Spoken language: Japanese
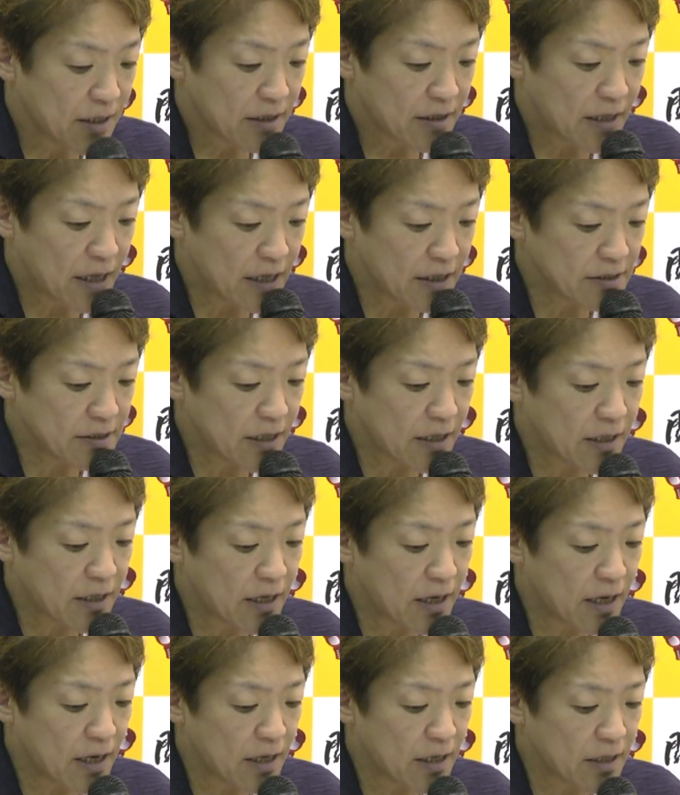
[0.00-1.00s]
対戦
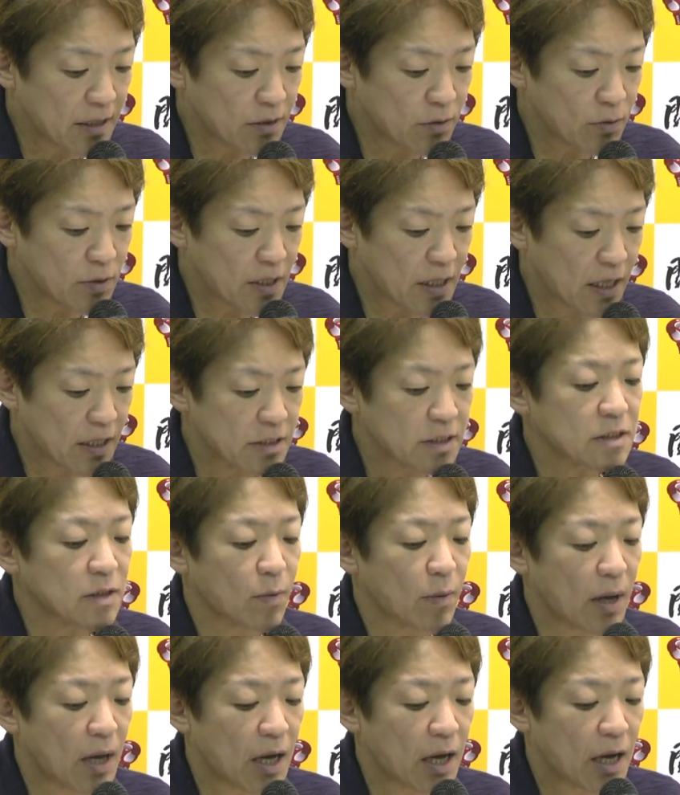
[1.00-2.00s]
カードに関
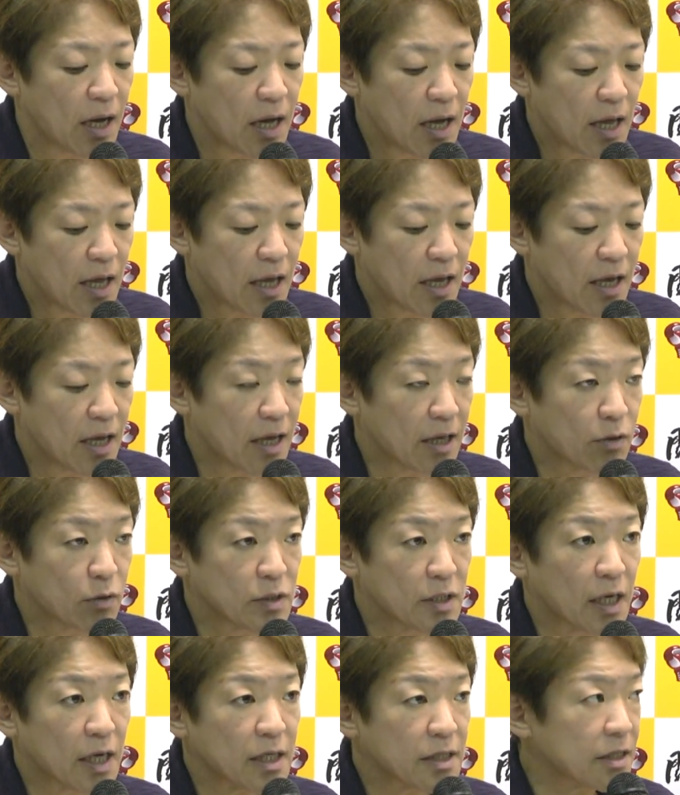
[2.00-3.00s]
しては、
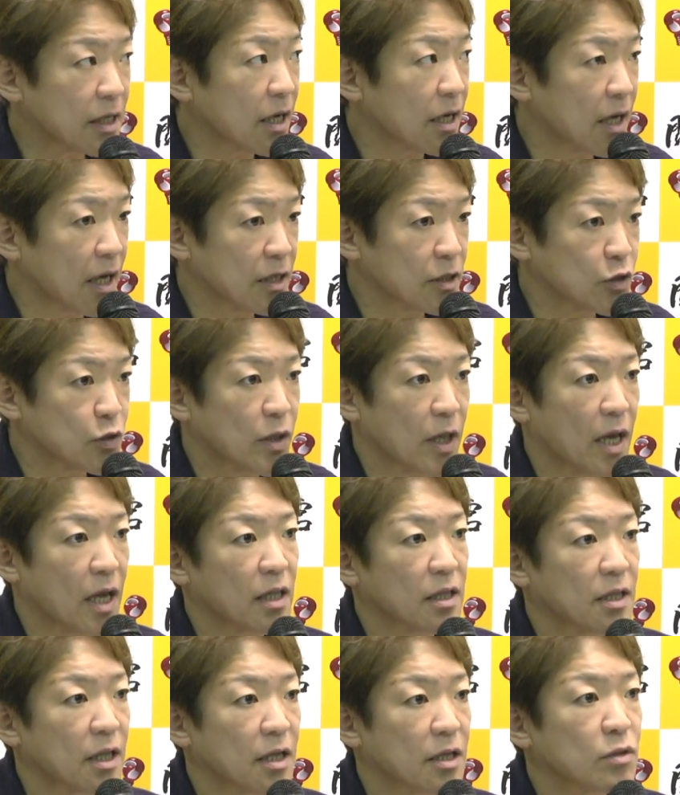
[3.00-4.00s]
ジャガーさんが主で
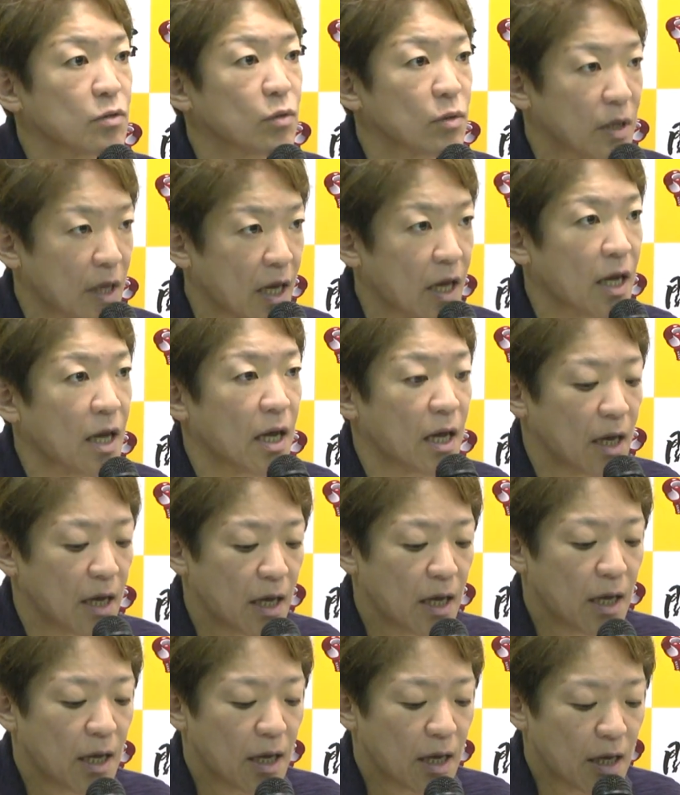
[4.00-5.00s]
やっているので、
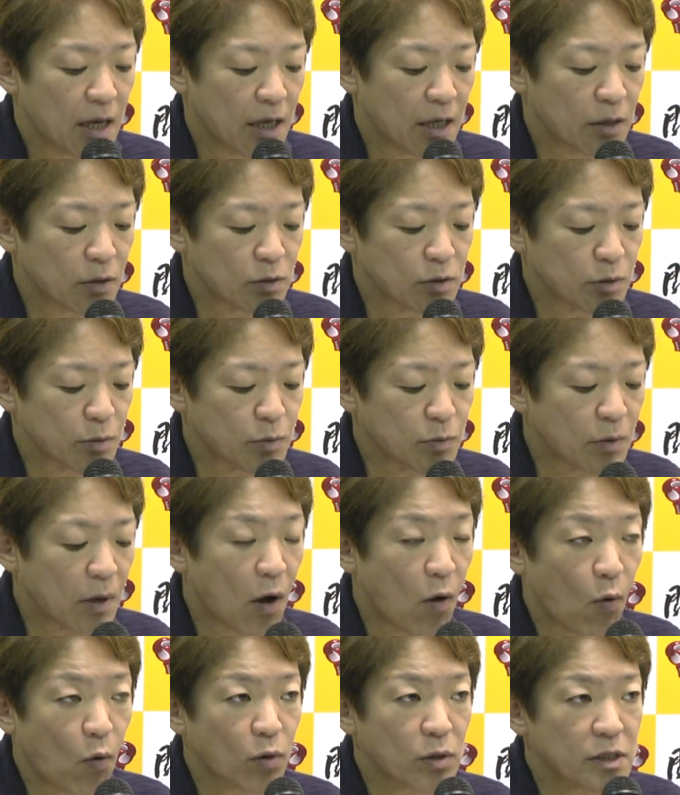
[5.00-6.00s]
自分
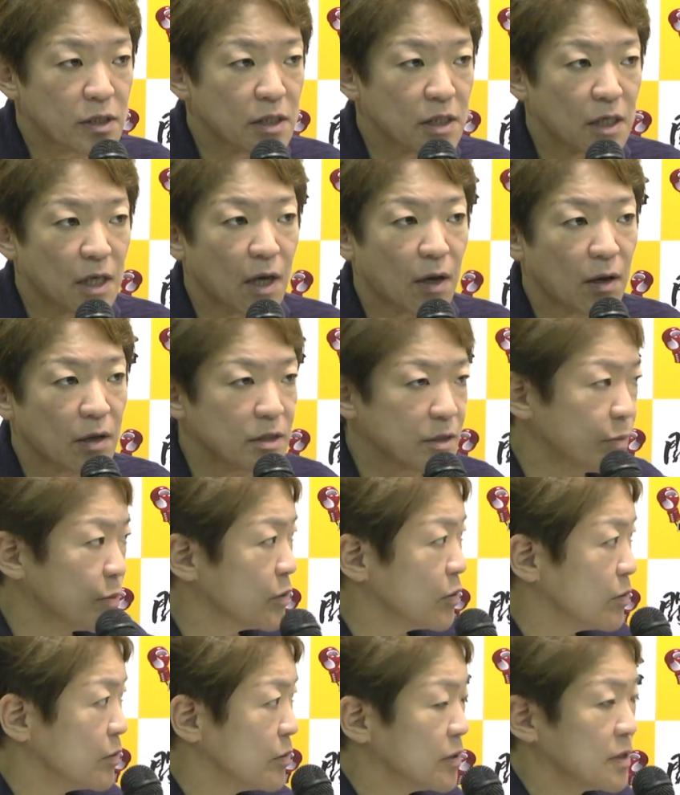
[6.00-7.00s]
と
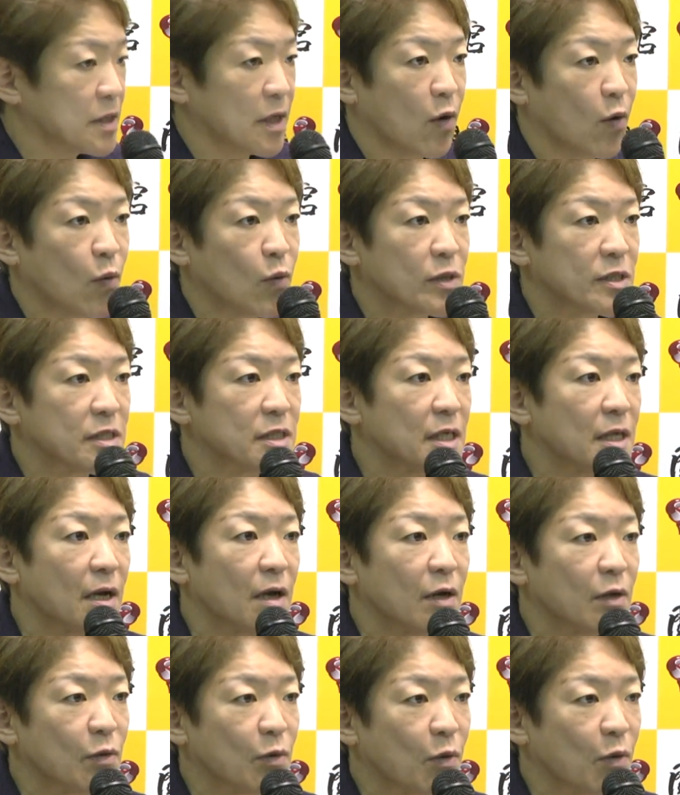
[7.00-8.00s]
ブーちゃんは OG
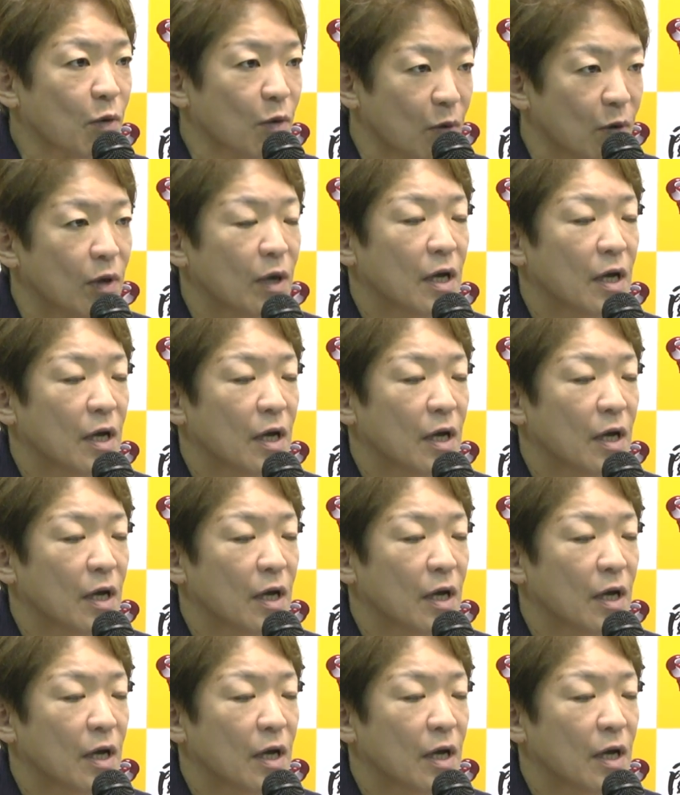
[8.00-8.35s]
側の